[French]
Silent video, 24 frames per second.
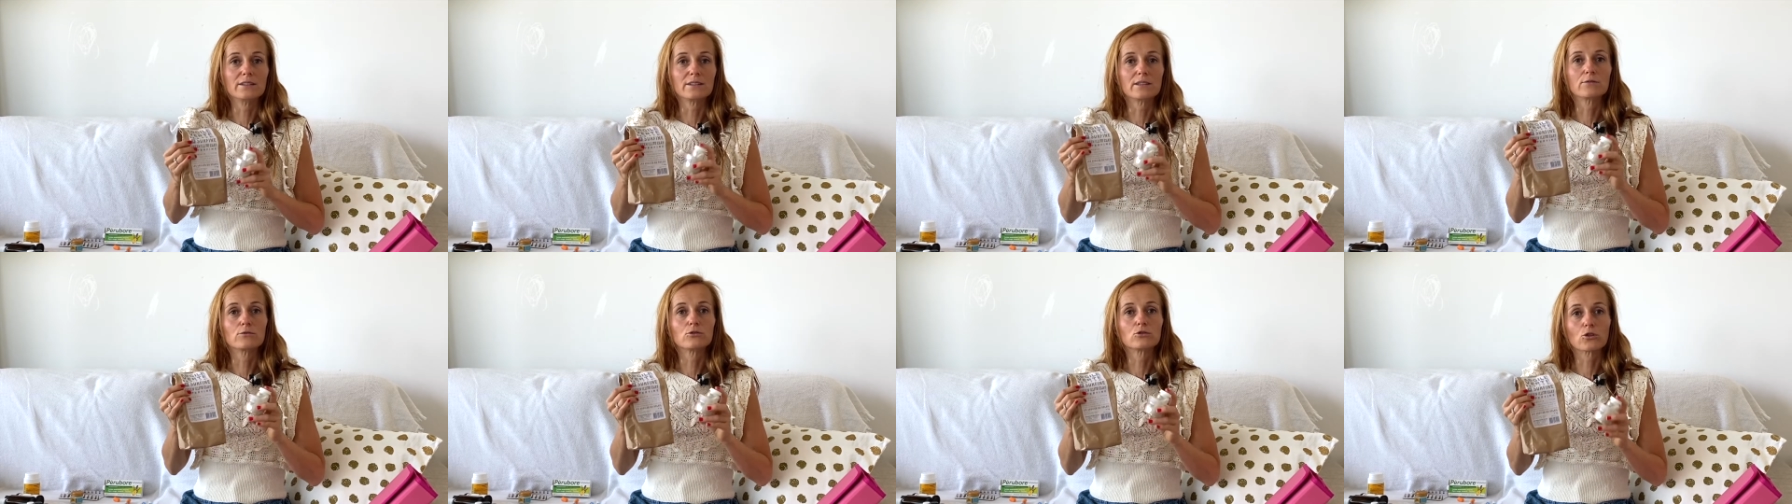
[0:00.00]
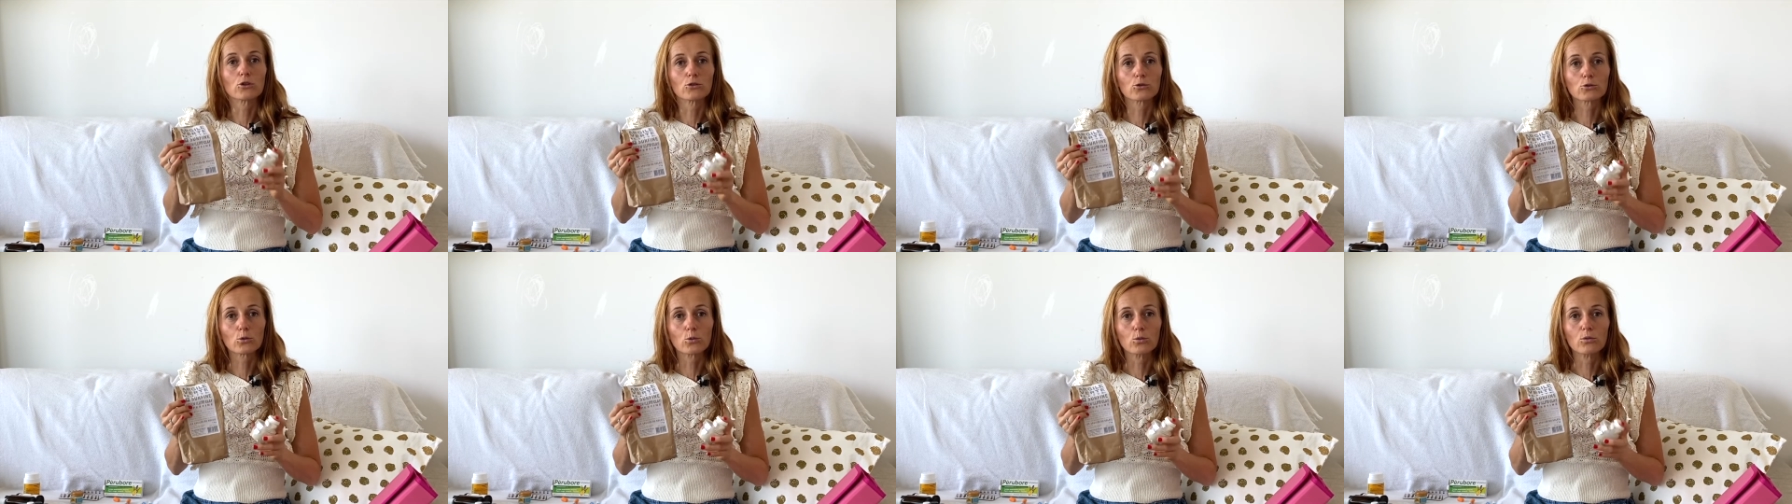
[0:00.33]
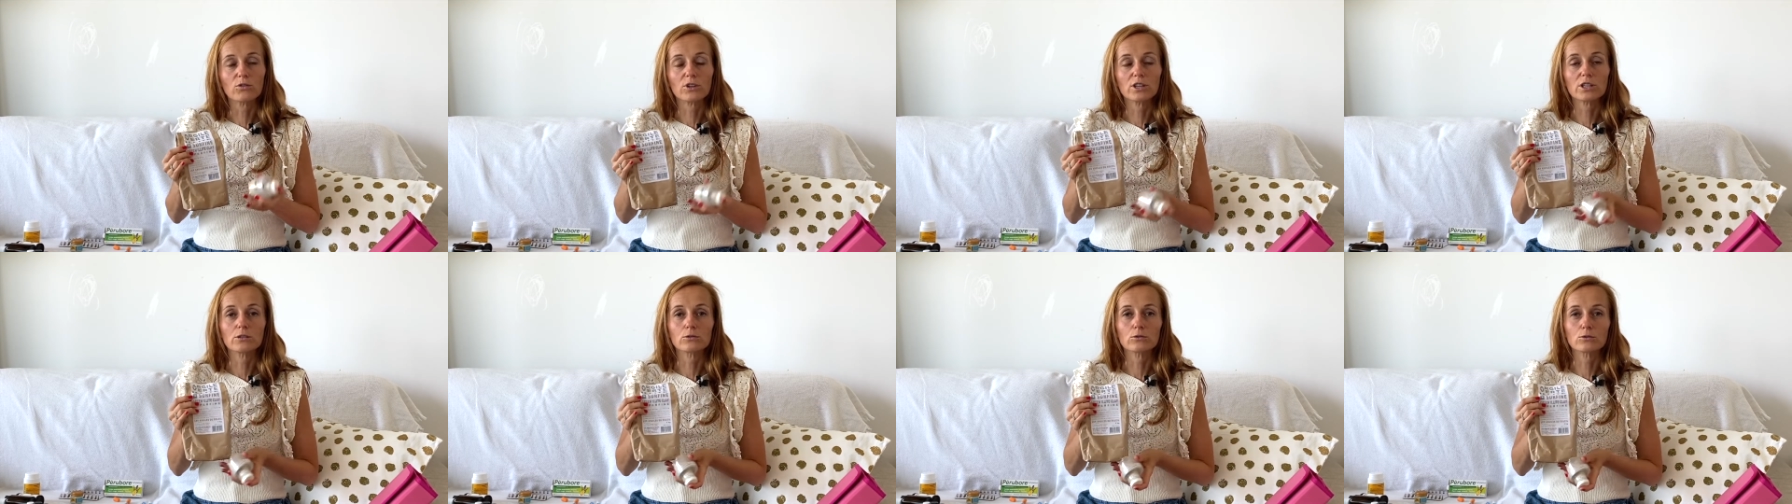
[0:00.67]
Vous en
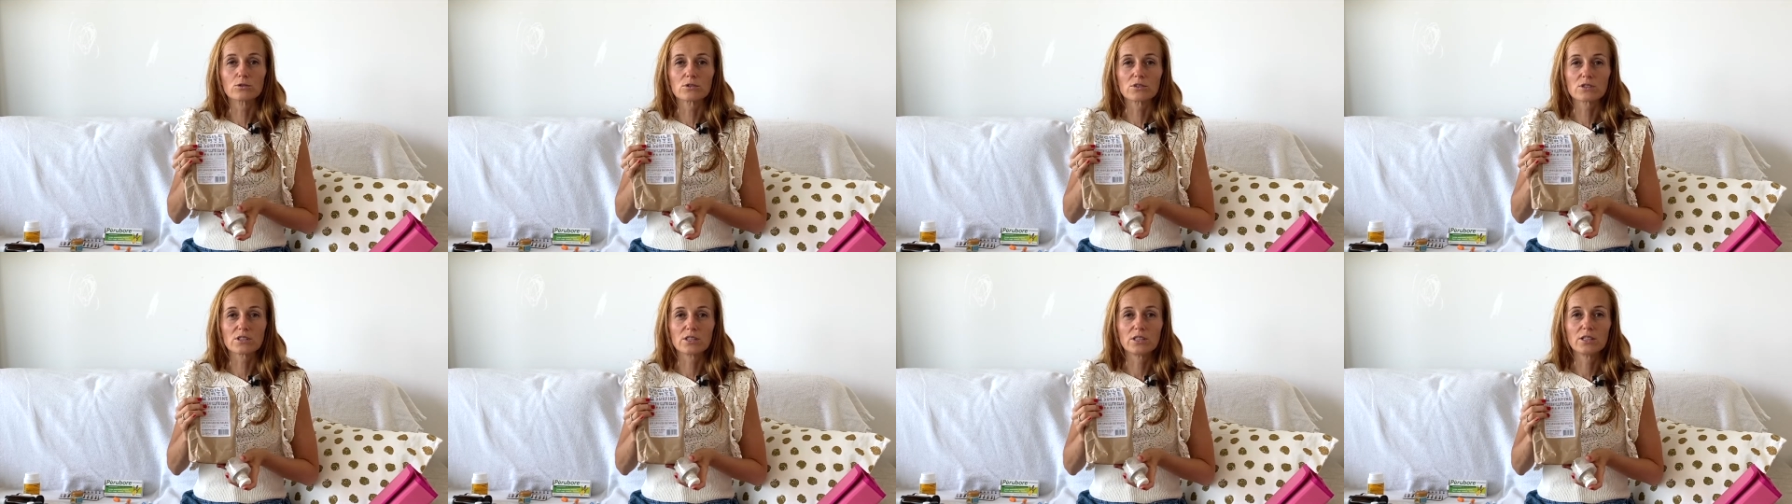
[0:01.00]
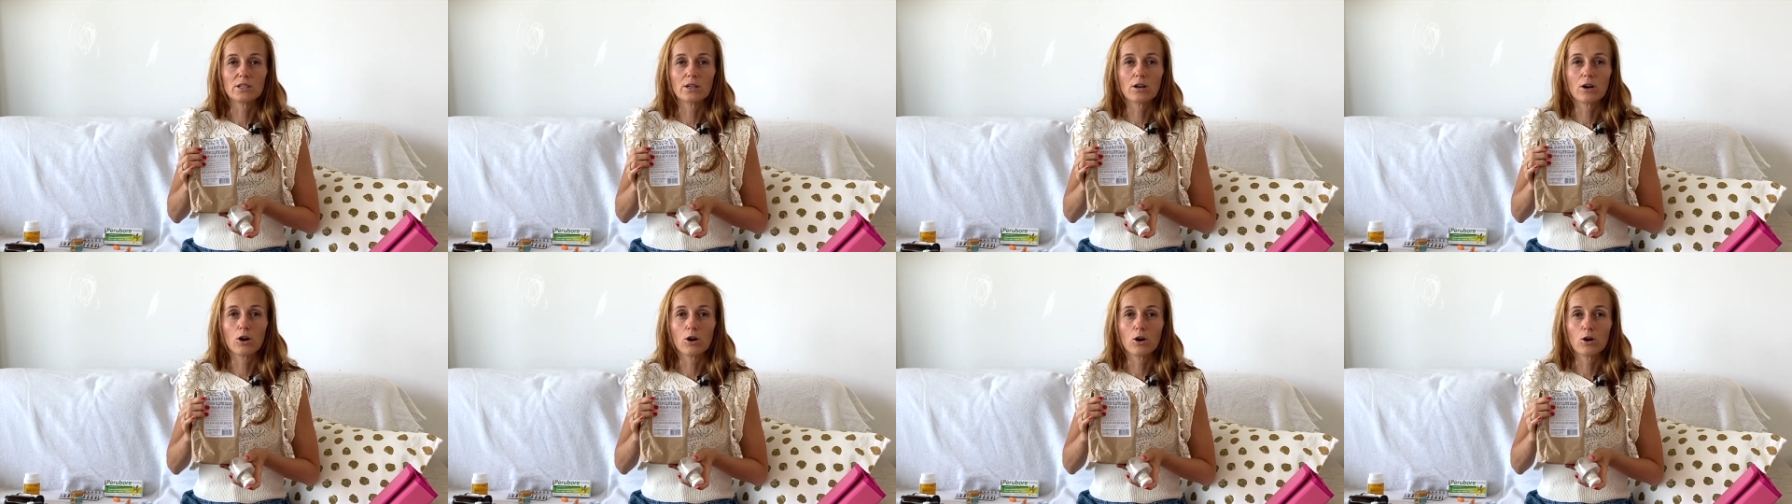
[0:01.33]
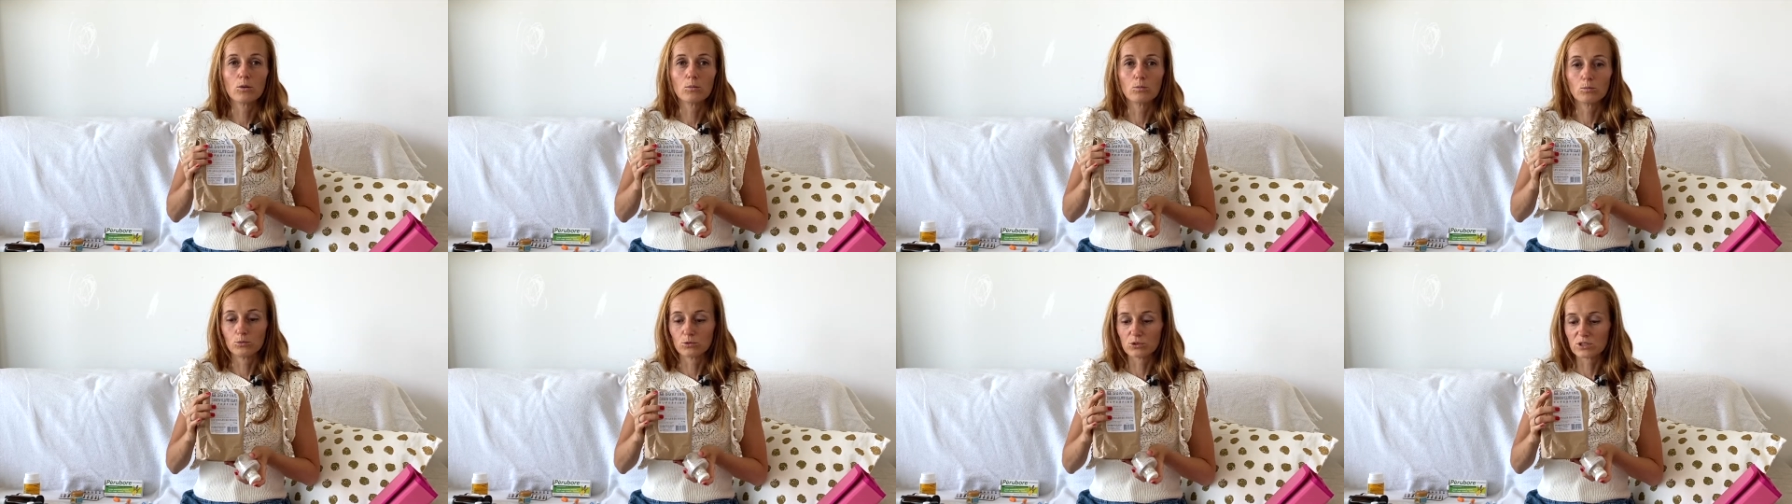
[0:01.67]
trouvez aussi en
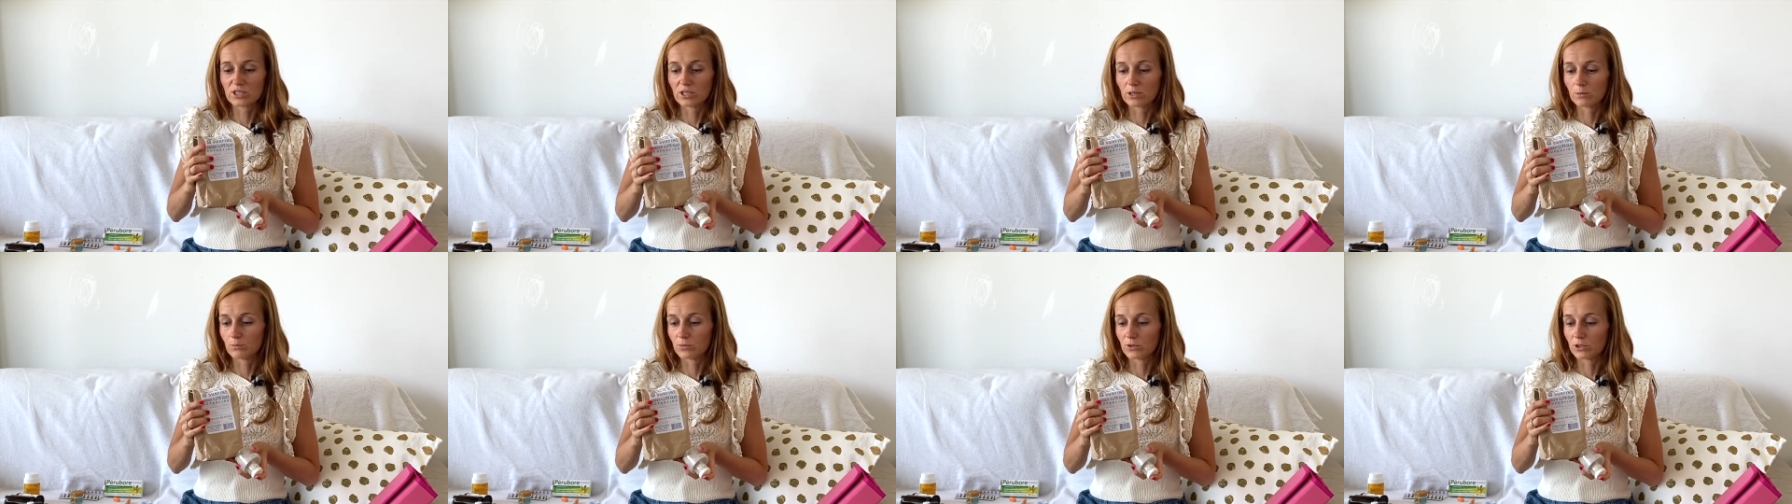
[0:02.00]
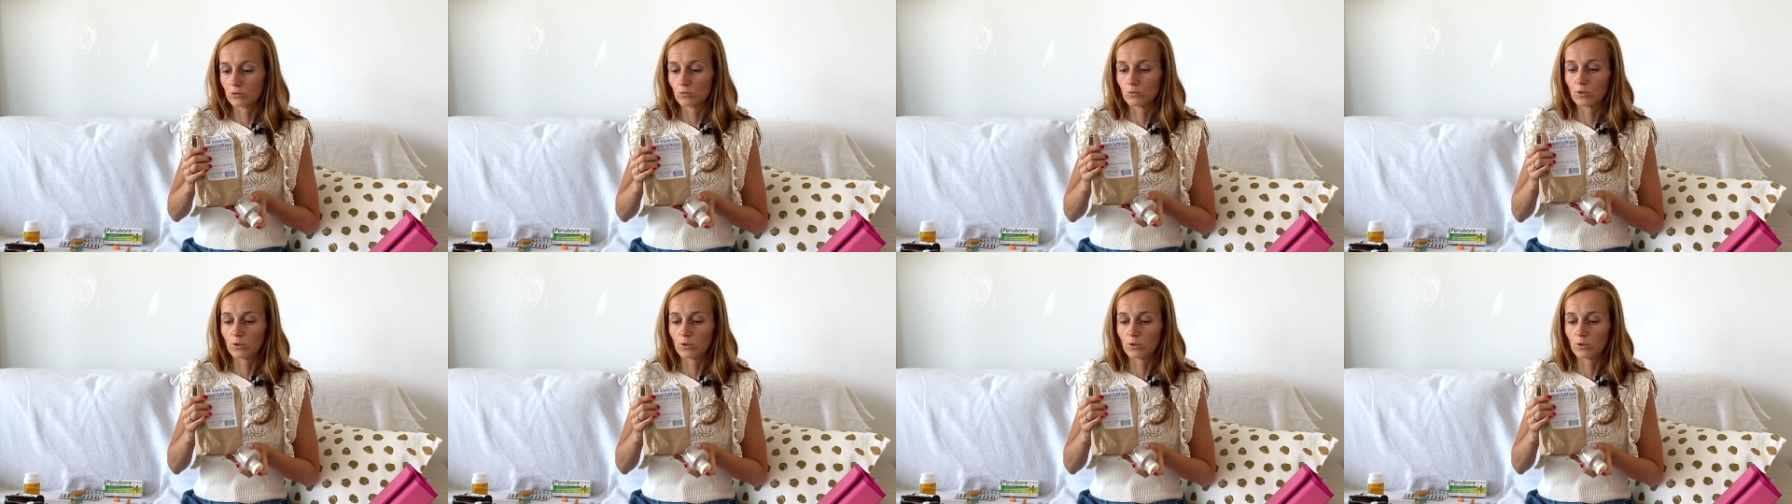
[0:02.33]
boutique bio.